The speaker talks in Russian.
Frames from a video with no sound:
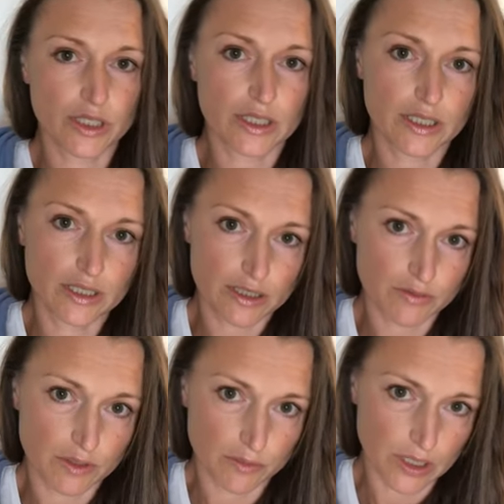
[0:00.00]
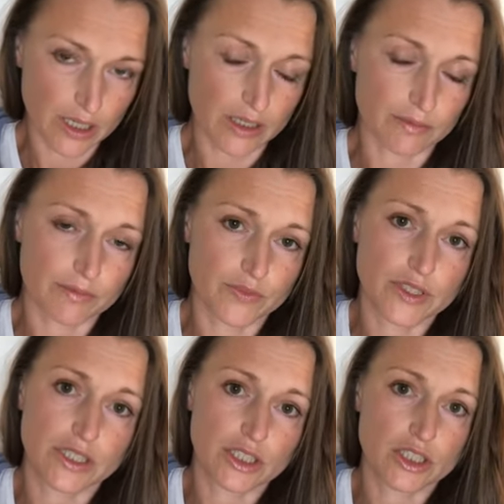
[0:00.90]
агрессивным для
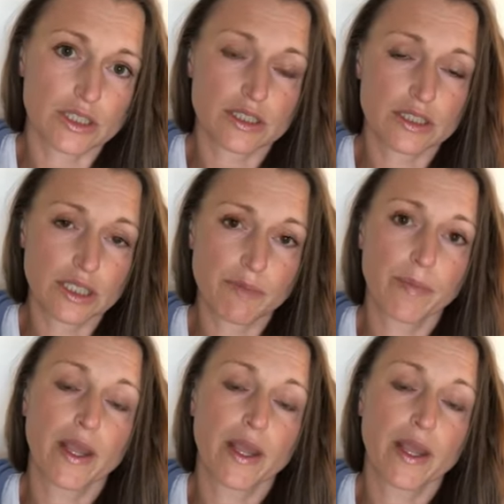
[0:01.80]
всех наших систем.